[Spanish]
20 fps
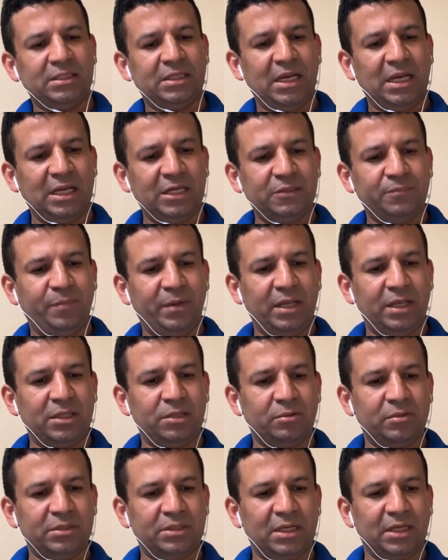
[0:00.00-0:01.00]
el
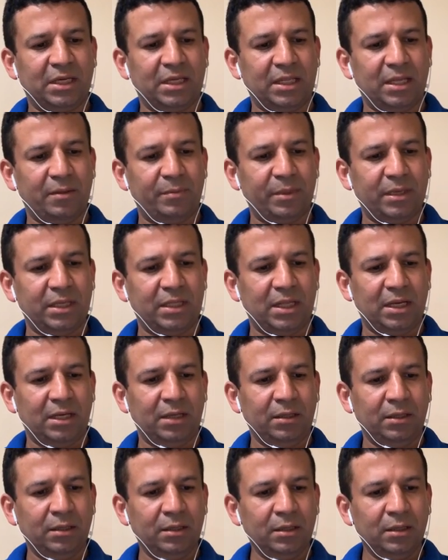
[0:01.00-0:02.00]
Espíritu es el que da
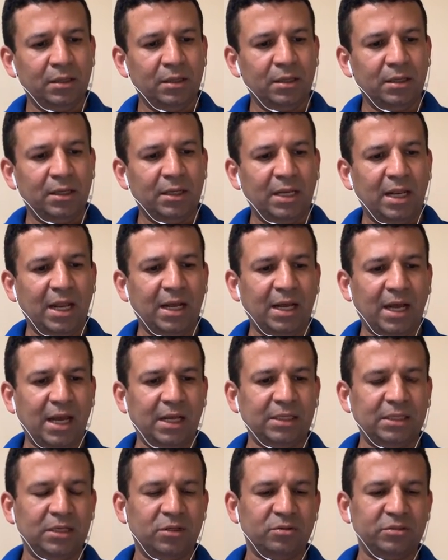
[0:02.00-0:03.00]
vida, la
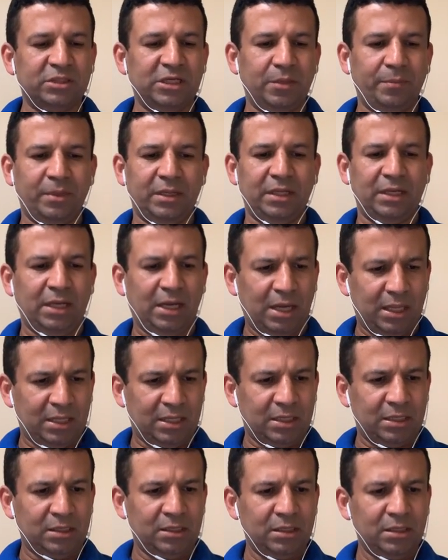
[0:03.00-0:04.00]
carne no sirve de
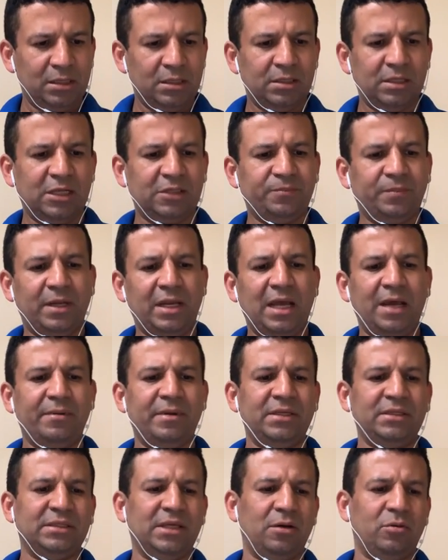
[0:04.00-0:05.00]
nada, las
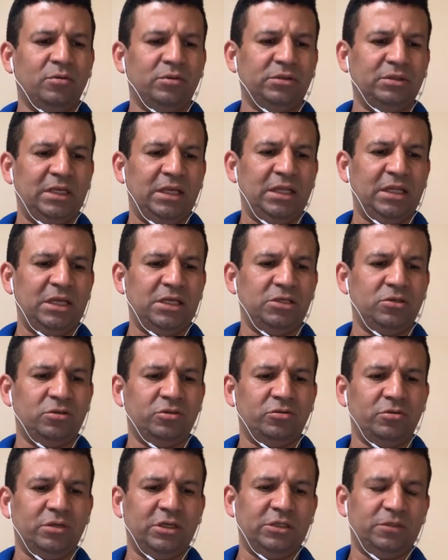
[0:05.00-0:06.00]
palabras que os he dicho
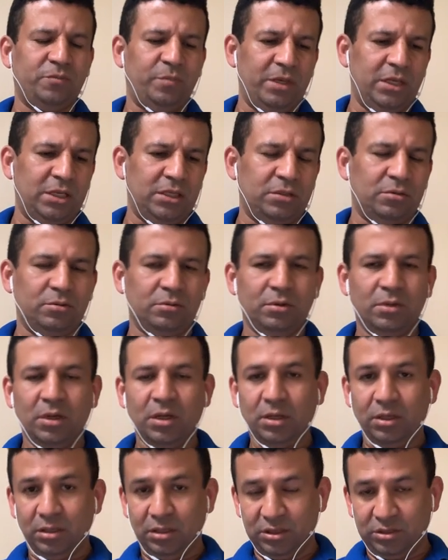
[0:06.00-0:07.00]
son Espíritu
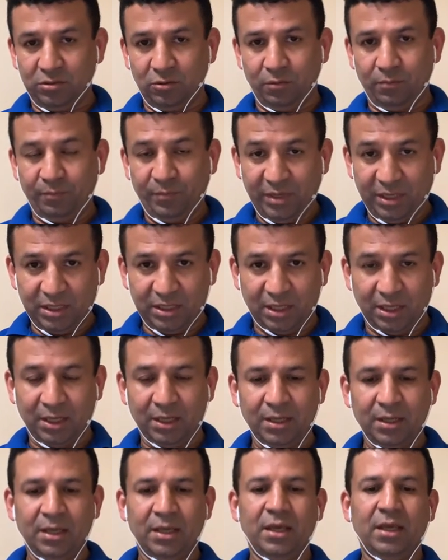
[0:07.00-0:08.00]
y son vida.
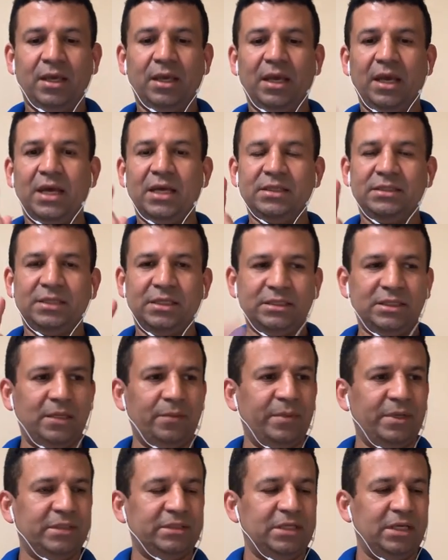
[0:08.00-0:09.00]
Este es el
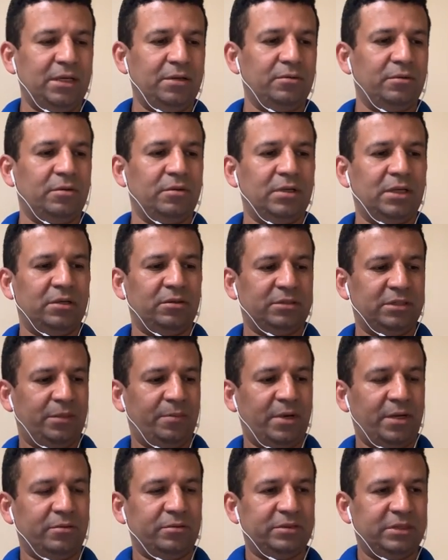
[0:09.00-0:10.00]
versículo que los
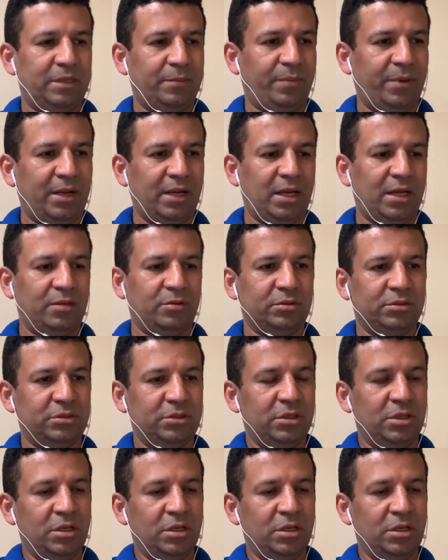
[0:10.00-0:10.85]
hermanos separados